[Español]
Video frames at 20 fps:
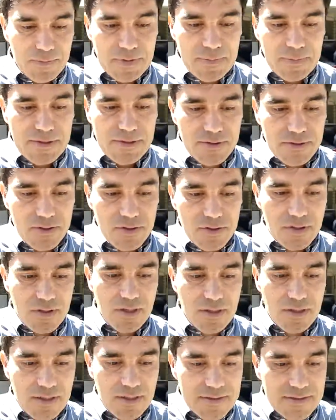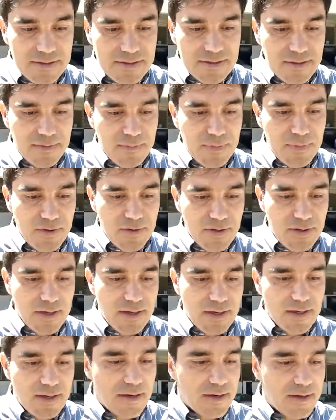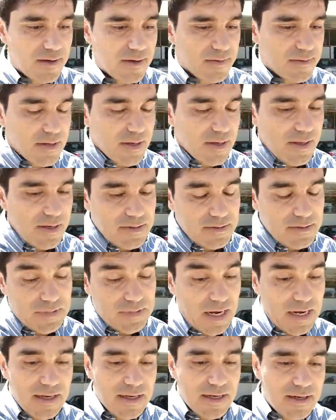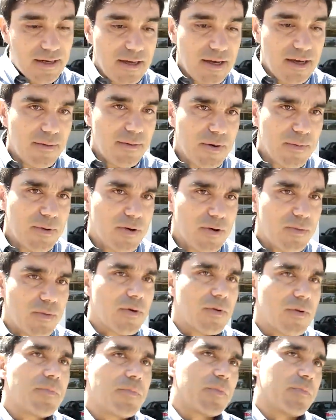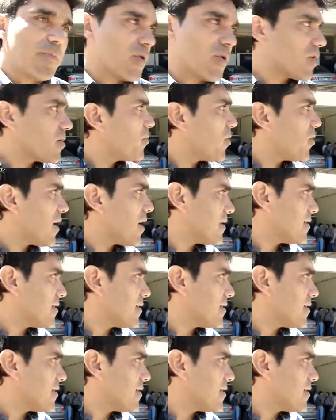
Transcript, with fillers: primero el, sentir mío es la alegría, primero por, la